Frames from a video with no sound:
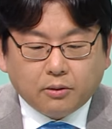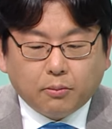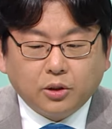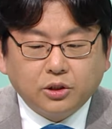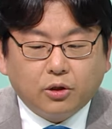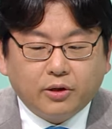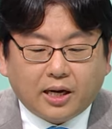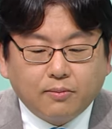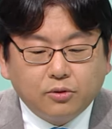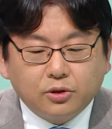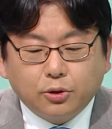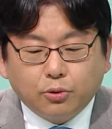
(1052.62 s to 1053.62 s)
먼저
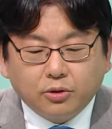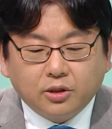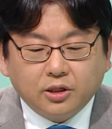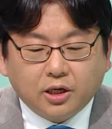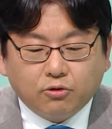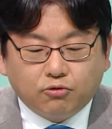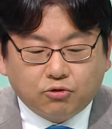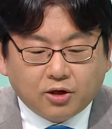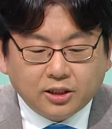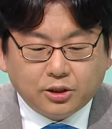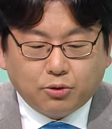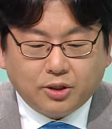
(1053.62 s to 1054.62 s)
약물 치료는 크게 두
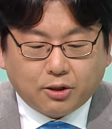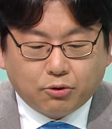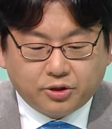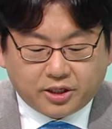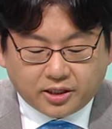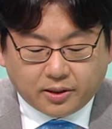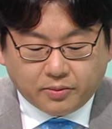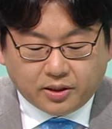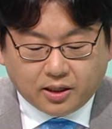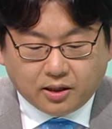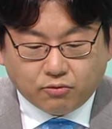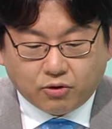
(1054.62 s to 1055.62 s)
가지로 나눠지게
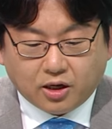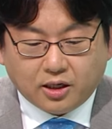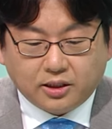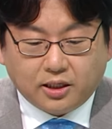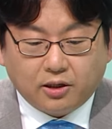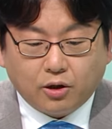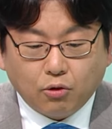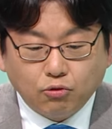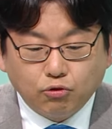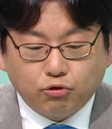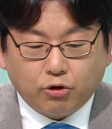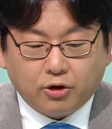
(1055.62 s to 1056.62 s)
됩니다. 우리가 이제
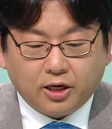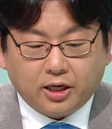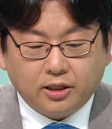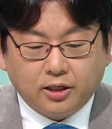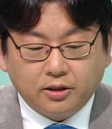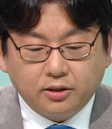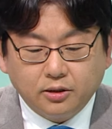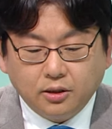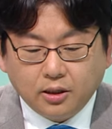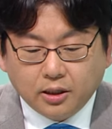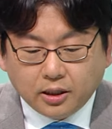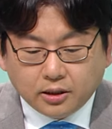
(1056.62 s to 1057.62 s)
경구 투여하게 되는
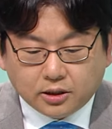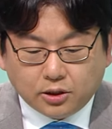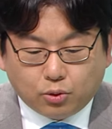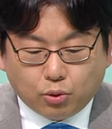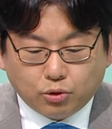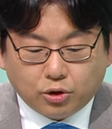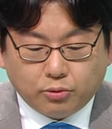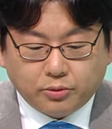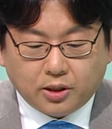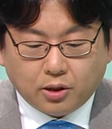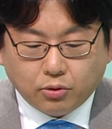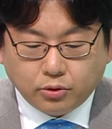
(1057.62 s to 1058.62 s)

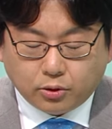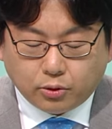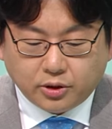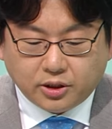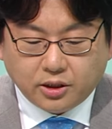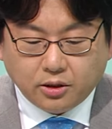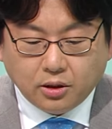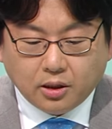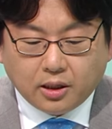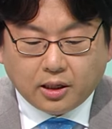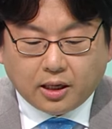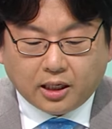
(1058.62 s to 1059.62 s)
진통소염제나 콘드로이친,
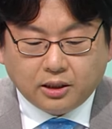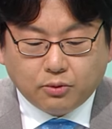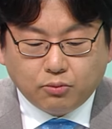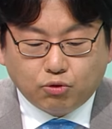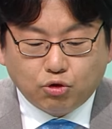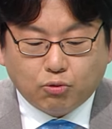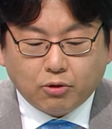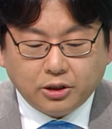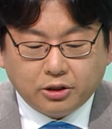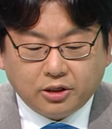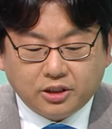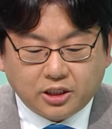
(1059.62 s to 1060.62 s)
아니면 무릎
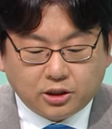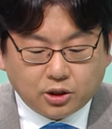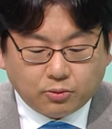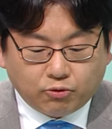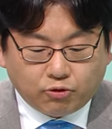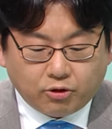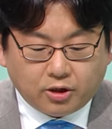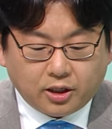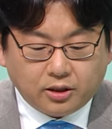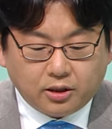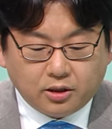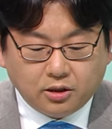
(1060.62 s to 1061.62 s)
관절에 직접
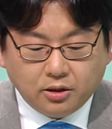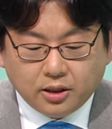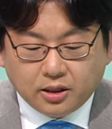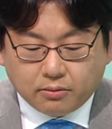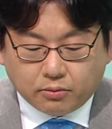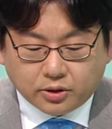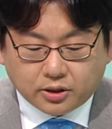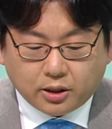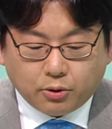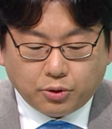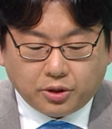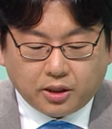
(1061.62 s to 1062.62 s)
투여하게 되는 뭐
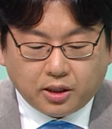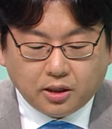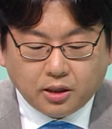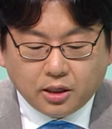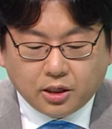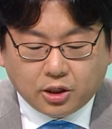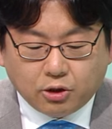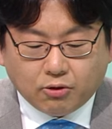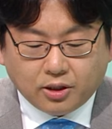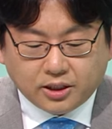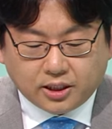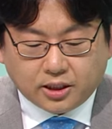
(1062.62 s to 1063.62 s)
스테로이드나
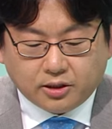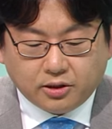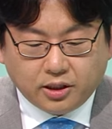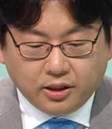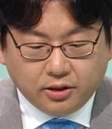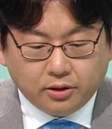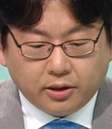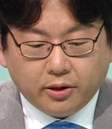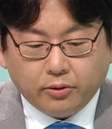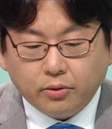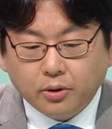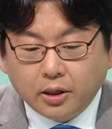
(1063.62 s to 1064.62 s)
희로한 제제 등이
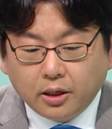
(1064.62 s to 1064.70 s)
있는데요.